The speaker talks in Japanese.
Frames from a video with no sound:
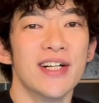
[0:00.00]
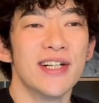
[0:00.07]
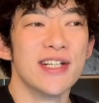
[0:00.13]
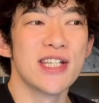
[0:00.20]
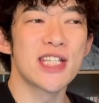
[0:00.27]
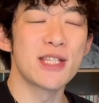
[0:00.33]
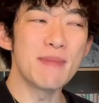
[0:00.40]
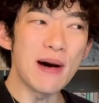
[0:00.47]

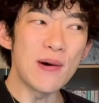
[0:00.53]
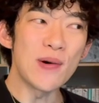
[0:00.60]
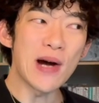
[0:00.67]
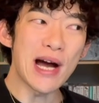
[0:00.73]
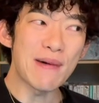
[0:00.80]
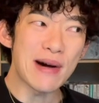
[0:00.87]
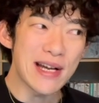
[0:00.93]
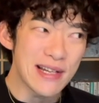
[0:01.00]
スマホ
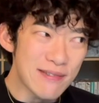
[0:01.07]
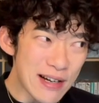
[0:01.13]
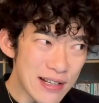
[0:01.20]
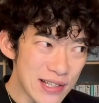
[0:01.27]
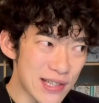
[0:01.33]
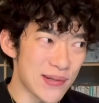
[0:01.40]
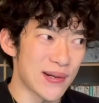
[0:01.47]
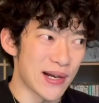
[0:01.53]
が悪
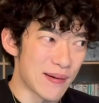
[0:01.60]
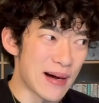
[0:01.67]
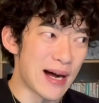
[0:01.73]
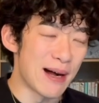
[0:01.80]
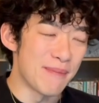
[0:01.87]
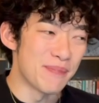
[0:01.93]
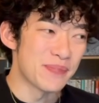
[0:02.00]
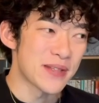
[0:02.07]
いっていうよりか
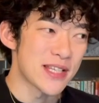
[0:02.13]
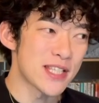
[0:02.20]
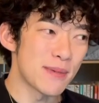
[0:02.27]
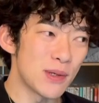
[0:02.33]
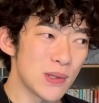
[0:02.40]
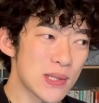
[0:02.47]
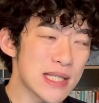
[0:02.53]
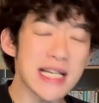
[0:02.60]
は、
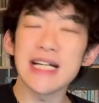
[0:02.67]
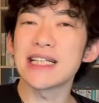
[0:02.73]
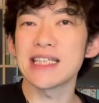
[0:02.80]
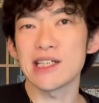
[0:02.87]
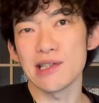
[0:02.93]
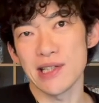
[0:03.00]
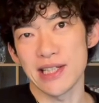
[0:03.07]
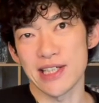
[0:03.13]
スマホの使い方
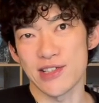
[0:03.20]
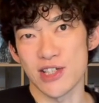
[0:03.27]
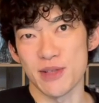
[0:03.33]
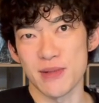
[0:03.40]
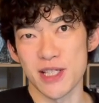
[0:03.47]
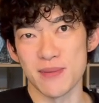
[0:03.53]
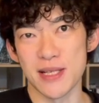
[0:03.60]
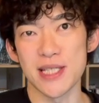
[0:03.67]
が悪いって話を
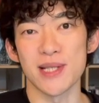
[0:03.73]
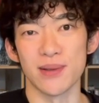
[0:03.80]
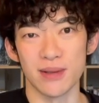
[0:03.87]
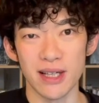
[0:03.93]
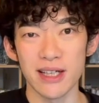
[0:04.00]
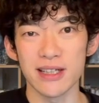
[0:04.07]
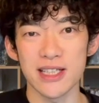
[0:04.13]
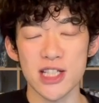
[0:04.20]
今しましたよ
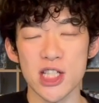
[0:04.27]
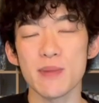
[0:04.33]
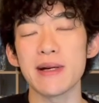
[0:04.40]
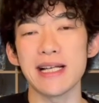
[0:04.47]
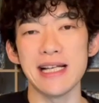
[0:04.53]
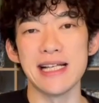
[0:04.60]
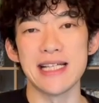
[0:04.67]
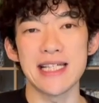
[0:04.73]
ね。じゃ、つま
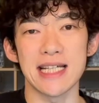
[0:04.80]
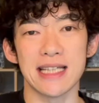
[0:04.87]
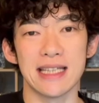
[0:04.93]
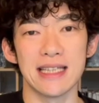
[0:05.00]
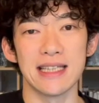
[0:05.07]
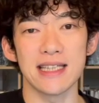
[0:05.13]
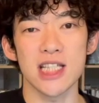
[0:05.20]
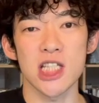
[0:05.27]
り、じゃ
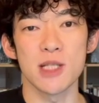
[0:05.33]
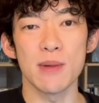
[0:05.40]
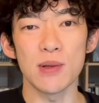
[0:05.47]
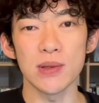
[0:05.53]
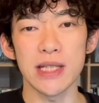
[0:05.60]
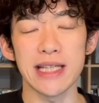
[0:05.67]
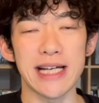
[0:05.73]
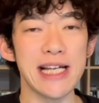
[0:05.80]

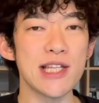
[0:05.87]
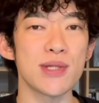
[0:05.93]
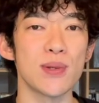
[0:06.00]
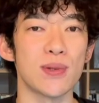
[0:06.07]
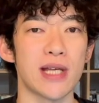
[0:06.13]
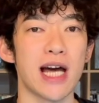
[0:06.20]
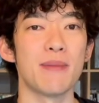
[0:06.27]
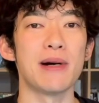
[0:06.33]
スマホで何す
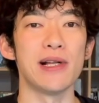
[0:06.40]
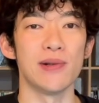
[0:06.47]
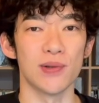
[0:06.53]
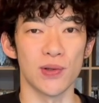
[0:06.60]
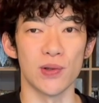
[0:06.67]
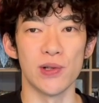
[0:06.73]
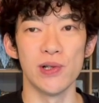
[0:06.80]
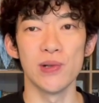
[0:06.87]
るとやばいの
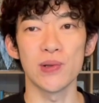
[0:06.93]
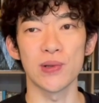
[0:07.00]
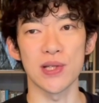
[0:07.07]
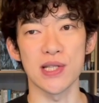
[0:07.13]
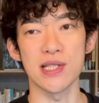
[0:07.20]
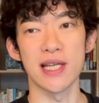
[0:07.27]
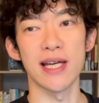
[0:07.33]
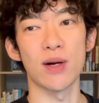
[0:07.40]
というとで
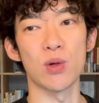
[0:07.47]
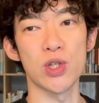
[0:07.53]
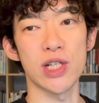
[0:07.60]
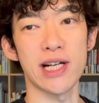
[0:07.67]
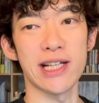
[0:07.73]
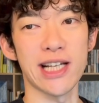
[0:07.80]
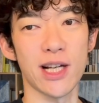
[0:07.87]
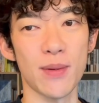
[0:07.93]
すね、こち
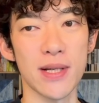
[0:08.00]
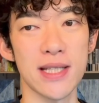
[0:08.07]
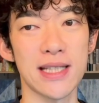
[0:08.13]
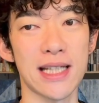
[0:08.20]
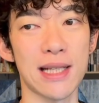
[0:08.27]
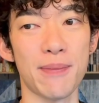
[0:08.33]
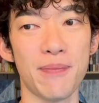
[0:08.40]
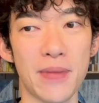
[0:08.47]
らになります。
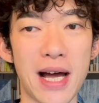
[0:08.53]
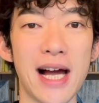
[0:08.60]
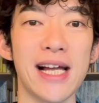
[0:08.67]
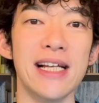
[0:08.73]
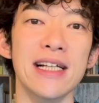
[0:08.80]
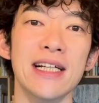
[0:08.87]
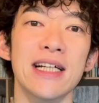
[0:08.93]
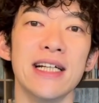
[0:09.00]
ただ、はい。
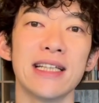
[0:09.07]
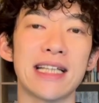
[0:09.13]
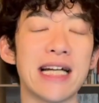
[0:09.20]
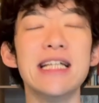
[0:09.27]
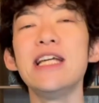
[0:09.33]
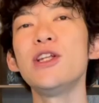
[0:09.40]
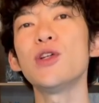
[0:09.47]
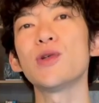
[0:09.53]
他
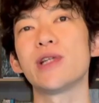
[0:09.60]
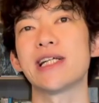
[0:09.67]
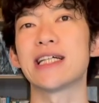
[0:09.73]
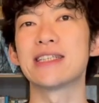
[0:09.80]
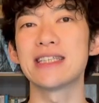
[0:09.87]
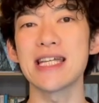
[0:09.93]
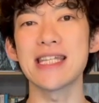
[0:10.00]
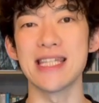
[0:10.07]
人との比
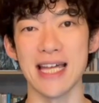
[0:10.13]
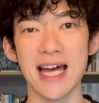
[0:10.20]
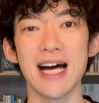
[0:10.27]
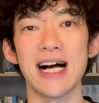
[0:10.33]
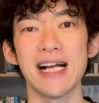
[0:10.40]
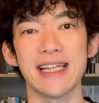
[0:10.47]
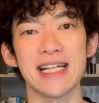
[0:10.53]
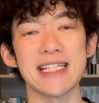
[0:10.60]
較ですね。はい。他